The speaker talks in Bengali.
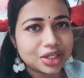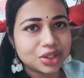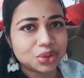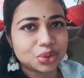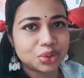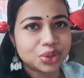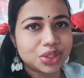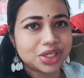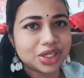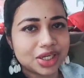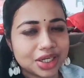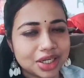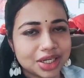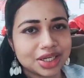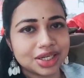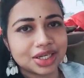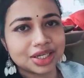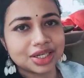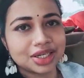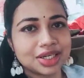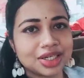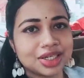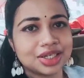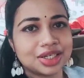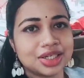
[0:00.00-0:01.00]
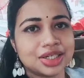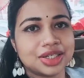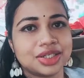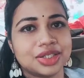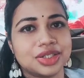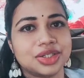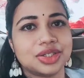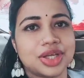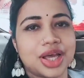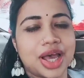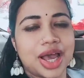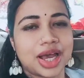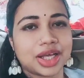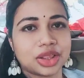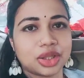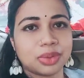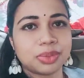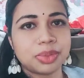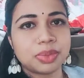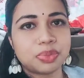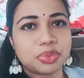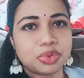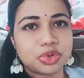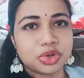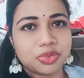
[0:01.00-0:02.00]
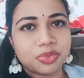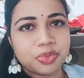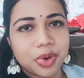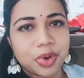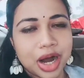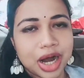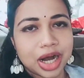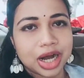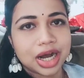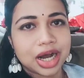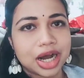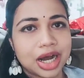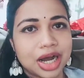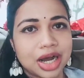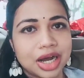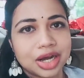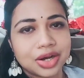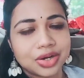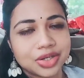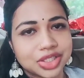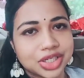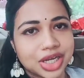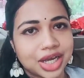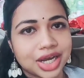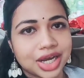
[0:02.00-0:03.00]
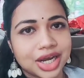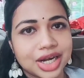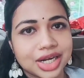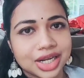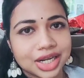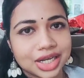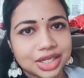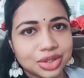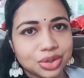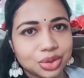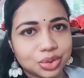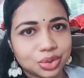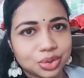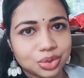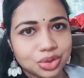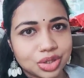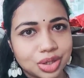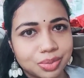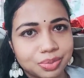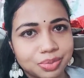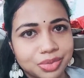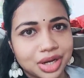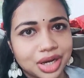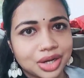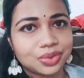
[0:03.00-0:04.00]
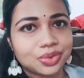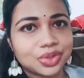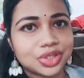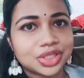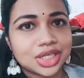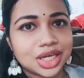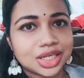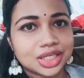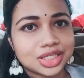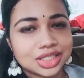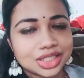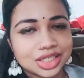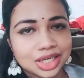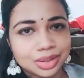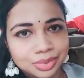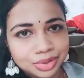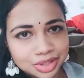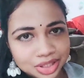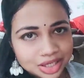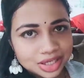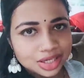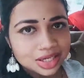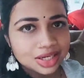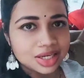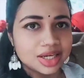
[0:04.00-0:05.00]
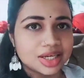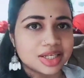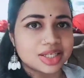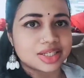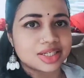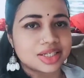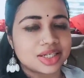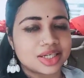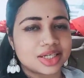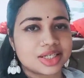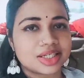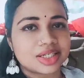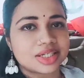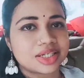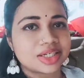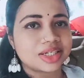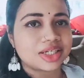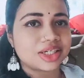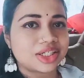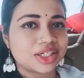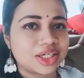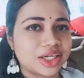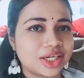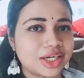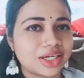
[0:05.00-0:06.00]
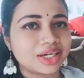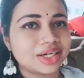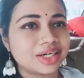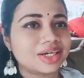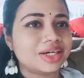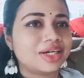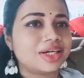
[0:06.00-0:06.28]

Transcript: নেই কিছুই নেই একদম পুরো ফাঁকা ওই জায়গাটা তো আমরা এখন যাচ্ছি আমাদের নেক্সট ডেস্টিনেশন